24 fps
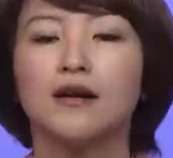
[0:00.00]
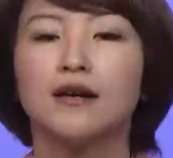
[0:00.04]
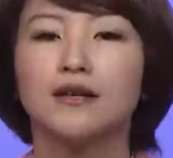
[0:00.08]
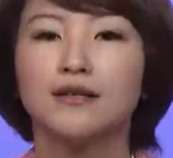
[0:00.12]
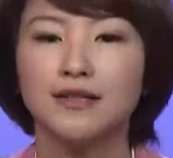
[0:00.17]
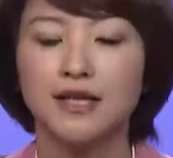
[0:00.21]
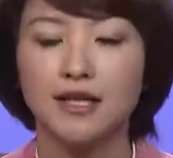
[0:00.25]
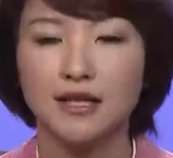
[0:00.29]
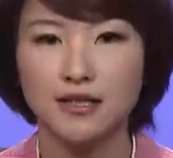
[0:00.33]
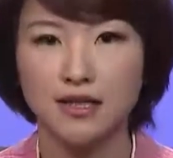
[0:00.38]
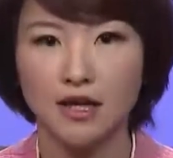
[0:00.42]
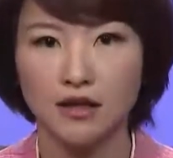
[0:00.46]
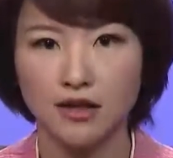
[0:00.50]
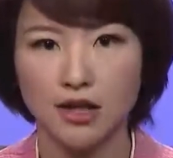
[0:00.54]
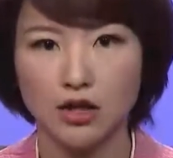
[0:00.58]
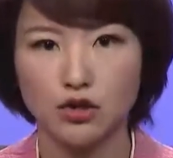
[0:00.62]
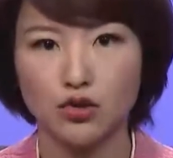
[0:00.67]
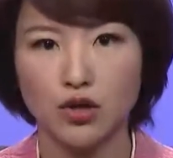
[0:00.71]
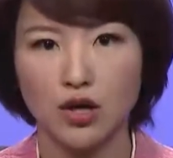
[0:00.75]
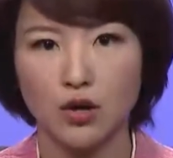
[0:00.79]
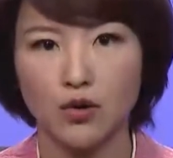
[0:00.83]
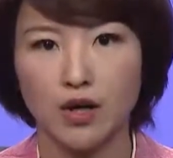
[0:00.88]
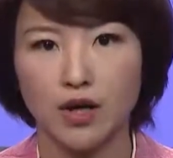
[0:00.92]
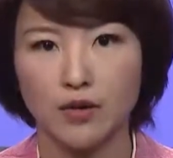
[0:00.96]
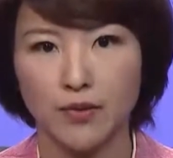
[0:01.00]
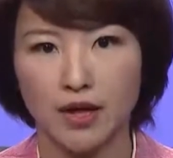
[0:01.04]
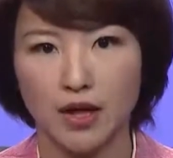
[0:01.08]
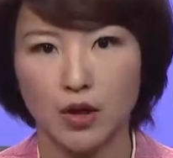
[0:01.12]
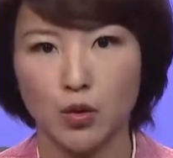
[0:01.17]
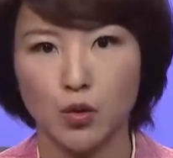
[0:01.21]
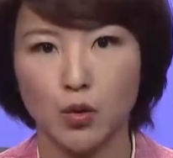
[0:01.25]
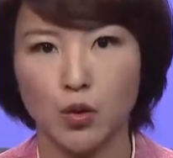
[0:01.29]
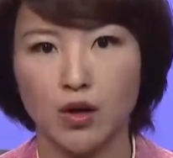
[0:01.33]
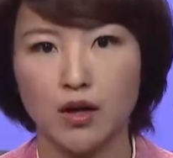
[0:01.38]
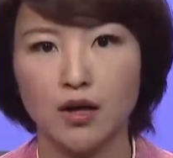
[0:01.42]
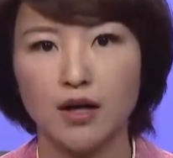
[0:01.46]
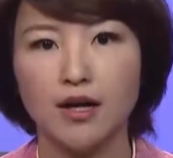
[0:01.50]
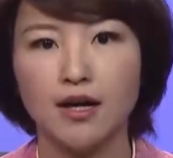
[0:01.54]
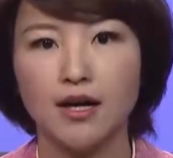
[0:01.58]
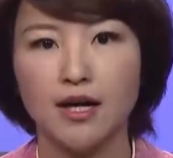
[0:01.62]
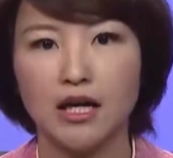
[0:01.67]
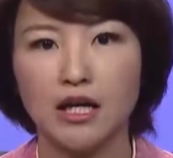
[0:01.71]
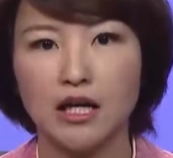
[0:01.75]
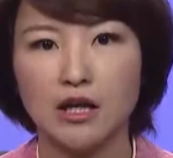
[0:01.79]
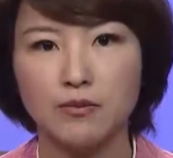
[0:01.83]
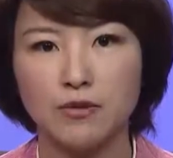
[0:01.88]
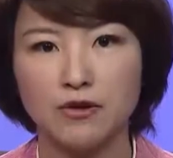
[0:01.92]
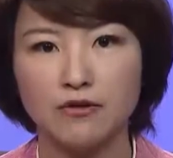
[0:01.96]
将焦点转回美国，
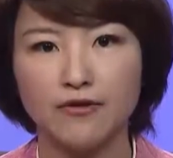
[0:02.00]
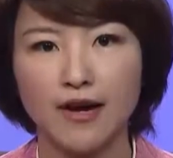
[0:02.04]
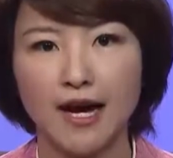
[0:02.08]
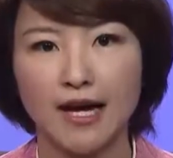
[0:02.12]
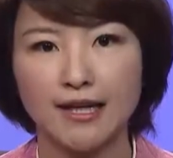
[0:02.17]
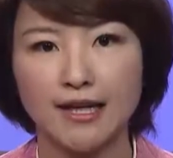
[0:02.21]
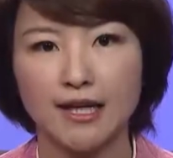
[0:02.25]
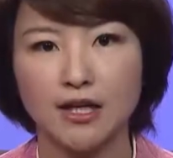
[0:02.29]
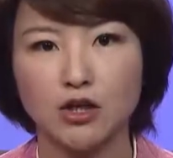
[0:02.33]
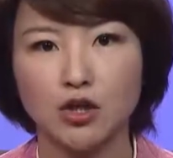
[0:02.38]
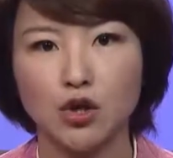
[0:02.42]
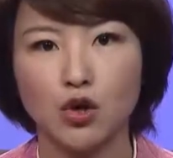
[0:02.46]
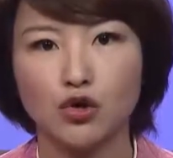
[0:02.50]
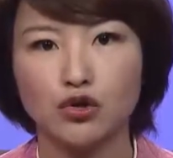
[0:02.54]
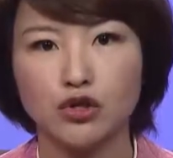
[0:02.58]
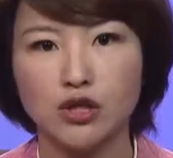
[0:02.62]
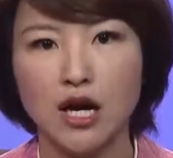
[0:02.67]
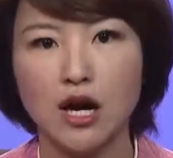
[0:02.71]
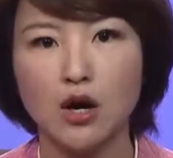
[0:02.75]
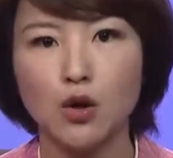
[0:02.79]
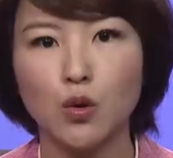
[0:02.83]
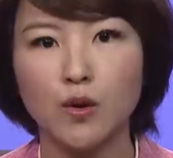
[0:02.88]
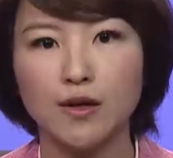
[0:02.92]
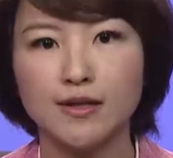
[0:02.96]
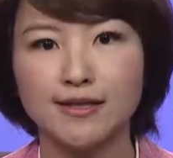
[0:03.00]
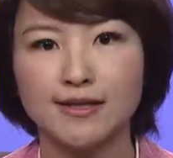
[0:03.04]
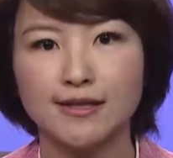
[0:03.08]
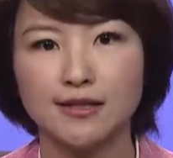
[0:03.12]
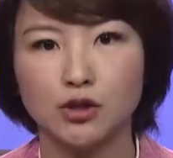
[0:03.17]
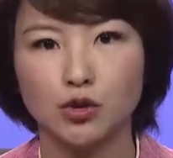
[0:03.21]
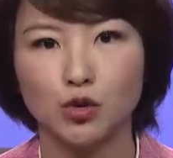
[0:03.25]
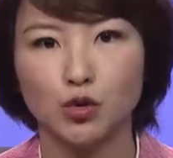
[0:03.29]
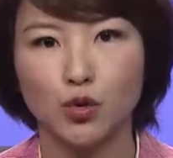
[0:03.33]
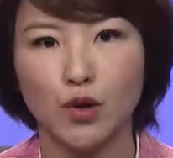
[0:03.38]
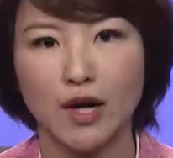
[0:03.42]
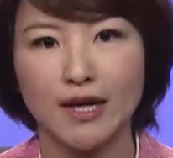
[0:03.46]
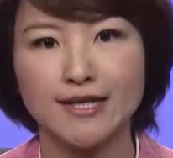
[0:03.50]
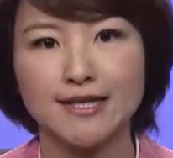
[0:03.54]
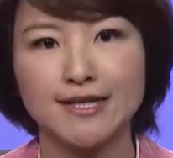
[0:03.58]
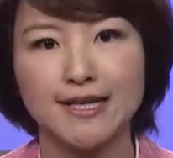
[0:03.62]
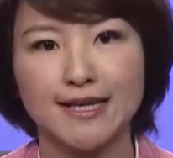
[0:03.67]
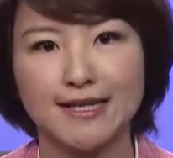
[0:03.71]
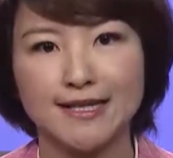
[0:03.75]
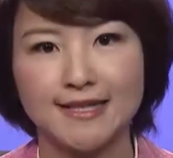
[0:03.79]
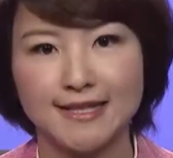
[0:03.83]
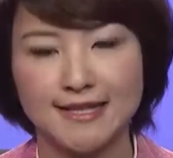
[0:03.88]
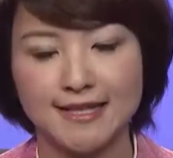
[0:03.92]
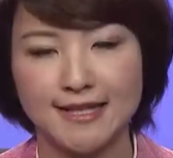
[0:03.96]
移民法庭有超过四十五万
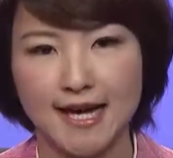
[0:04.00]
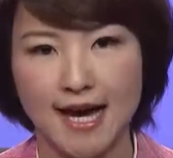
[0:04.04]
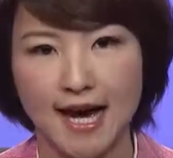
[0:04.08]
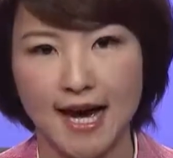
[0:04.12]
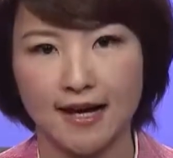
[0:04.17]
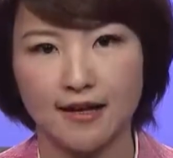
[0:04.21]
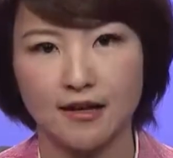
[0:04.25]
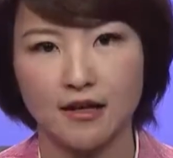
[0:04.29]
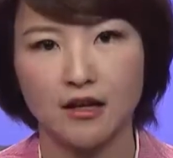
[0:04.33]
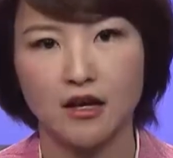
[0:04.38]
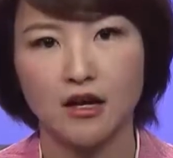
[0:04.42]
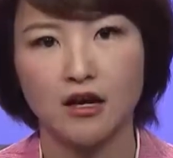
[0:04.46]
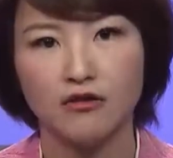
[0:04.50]
件积案，